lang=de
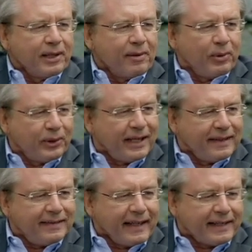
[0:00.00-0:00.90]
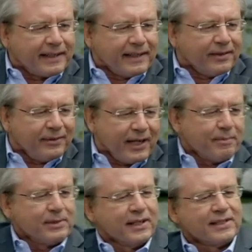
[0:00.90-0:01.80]
ihrer Mutter entdeckten, wie
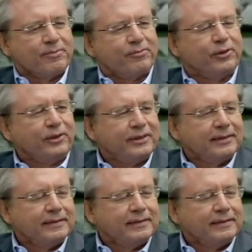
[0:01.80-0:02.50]
haben sie das empfunden?